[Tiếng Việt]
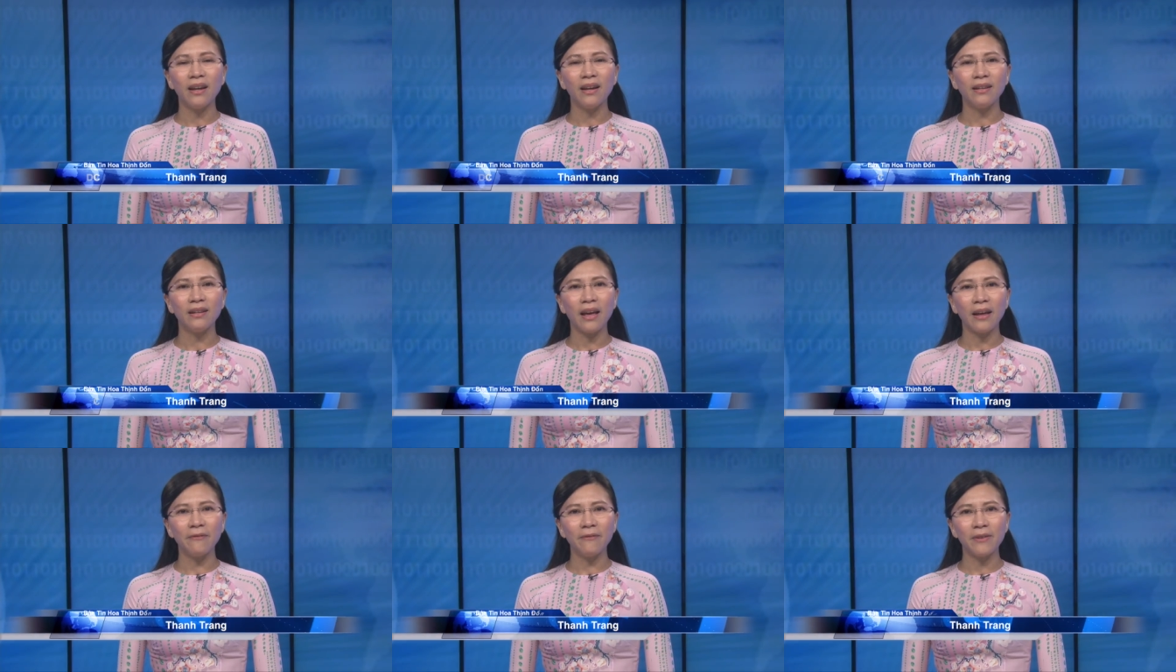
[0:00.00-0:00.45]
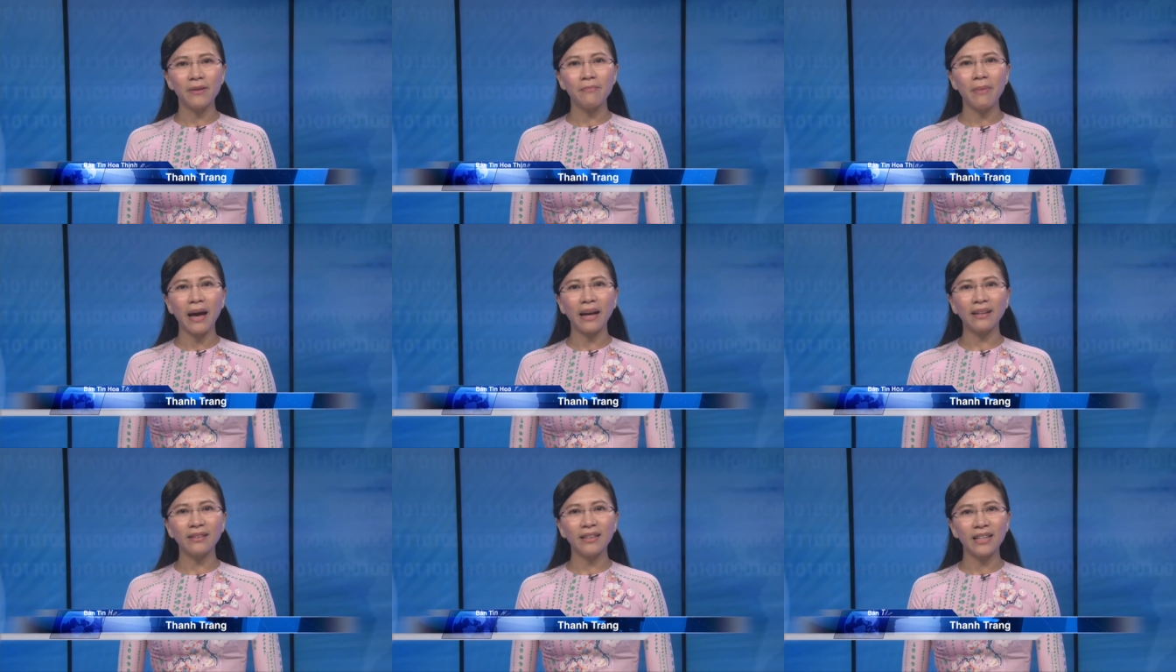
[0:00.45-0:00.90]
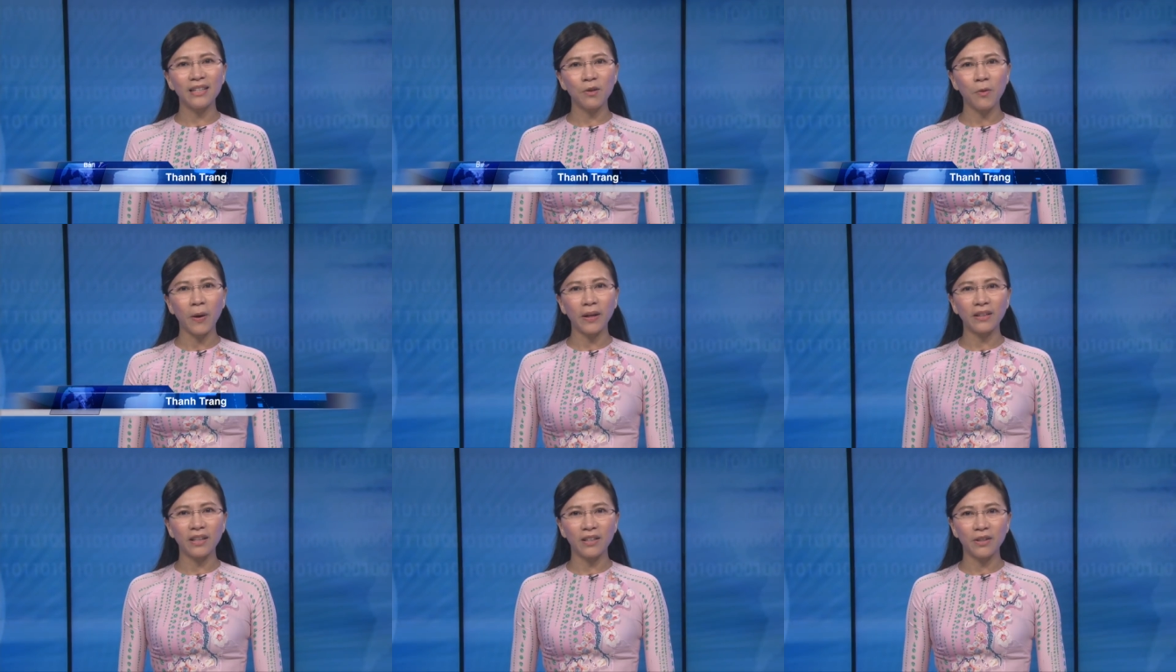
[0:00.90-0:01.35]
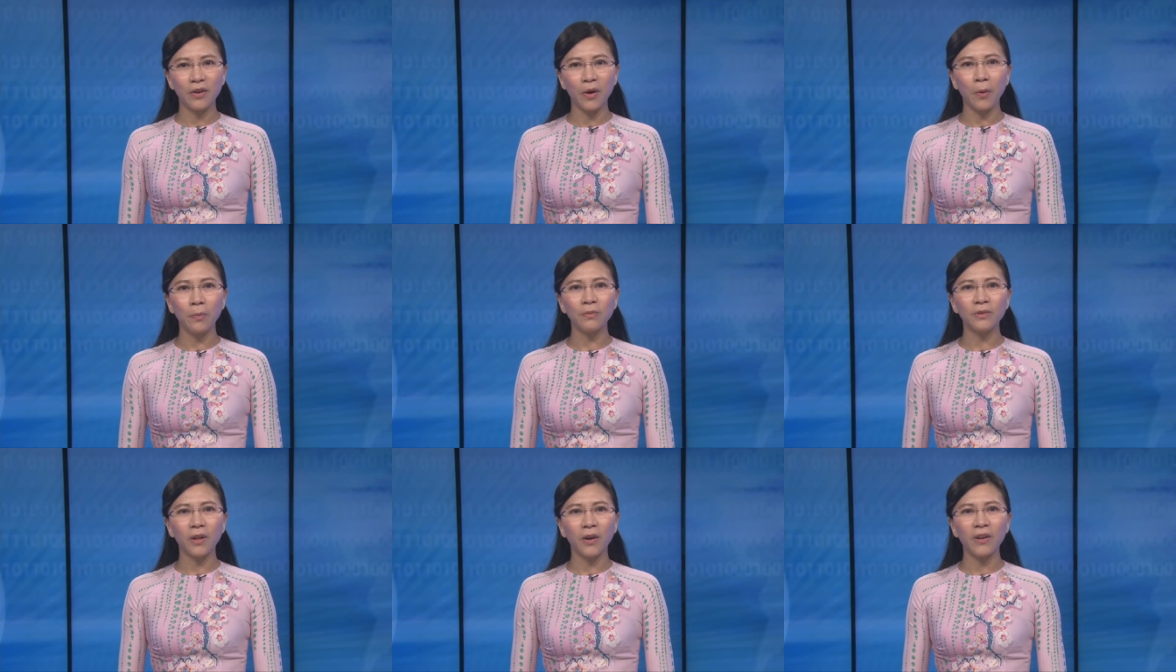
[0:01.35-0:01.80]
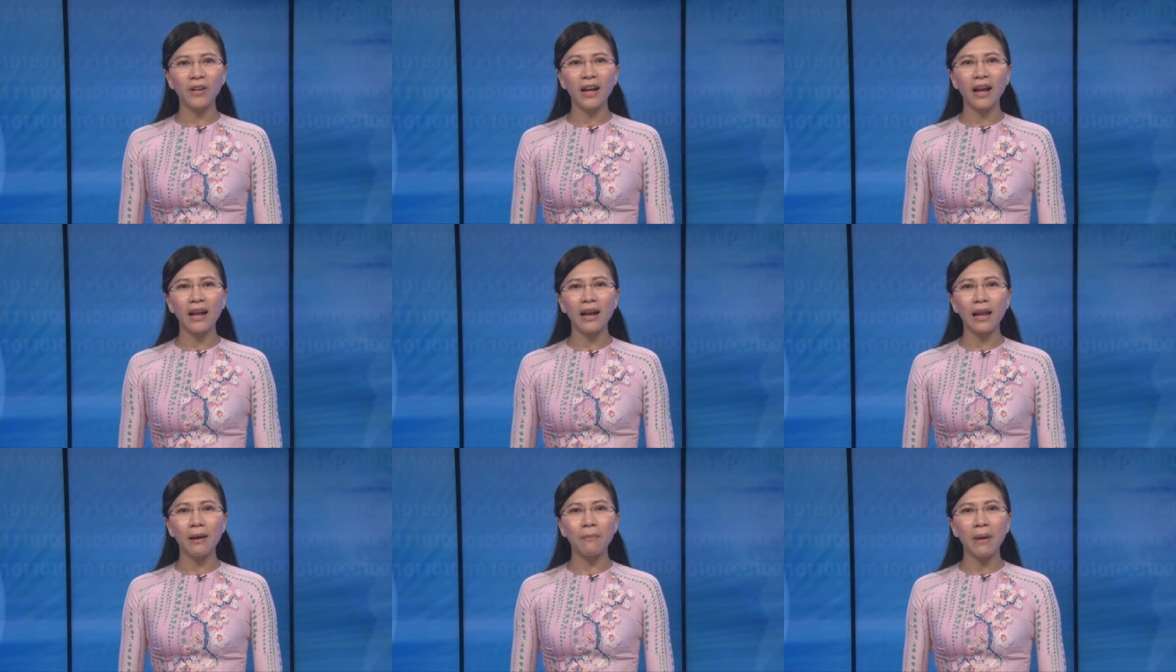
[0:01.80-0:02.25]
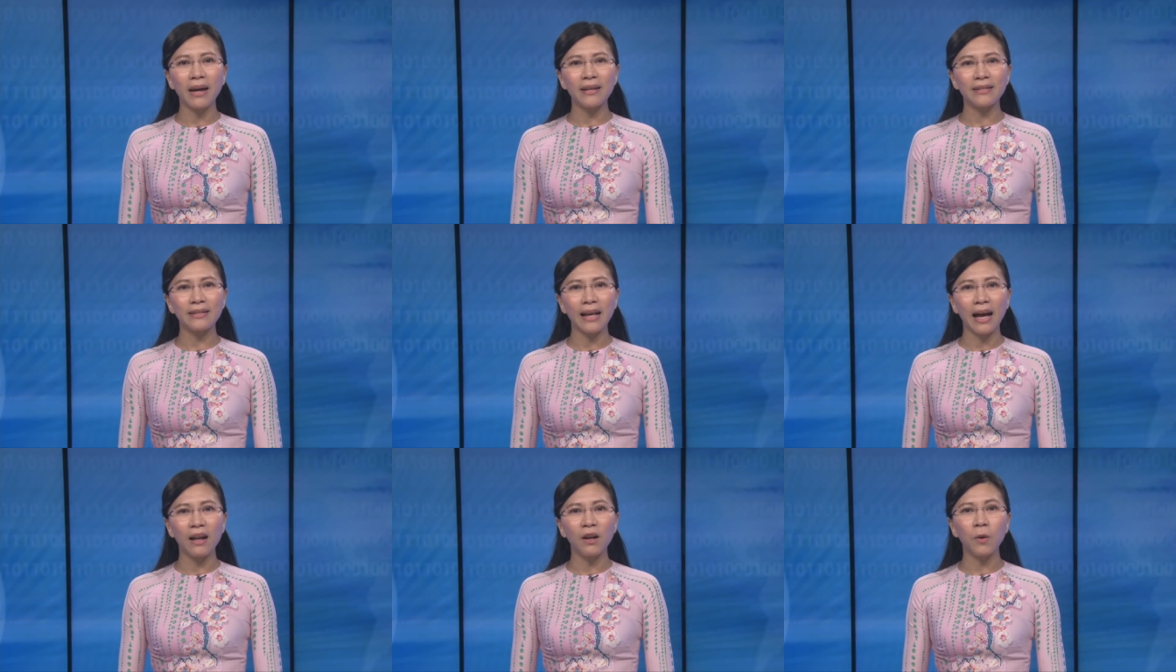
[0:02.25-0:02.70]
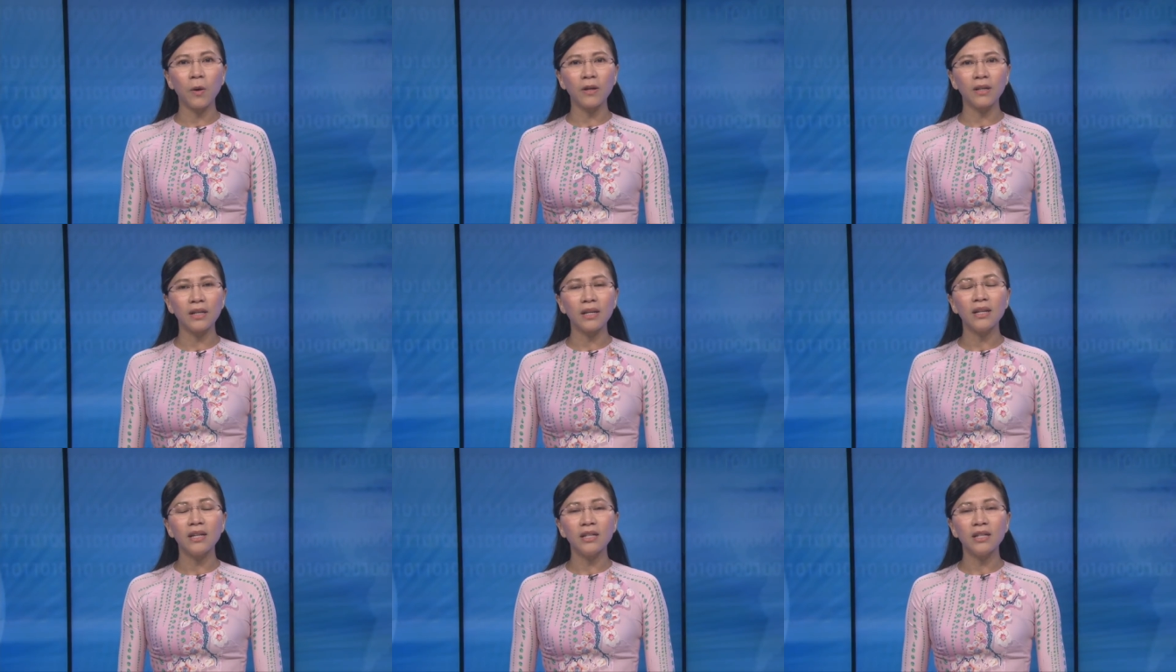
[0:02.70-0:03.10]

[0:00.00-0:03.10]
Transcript: đến với bản tin Hoa Thịnh Đốn tối nay là bài xã luận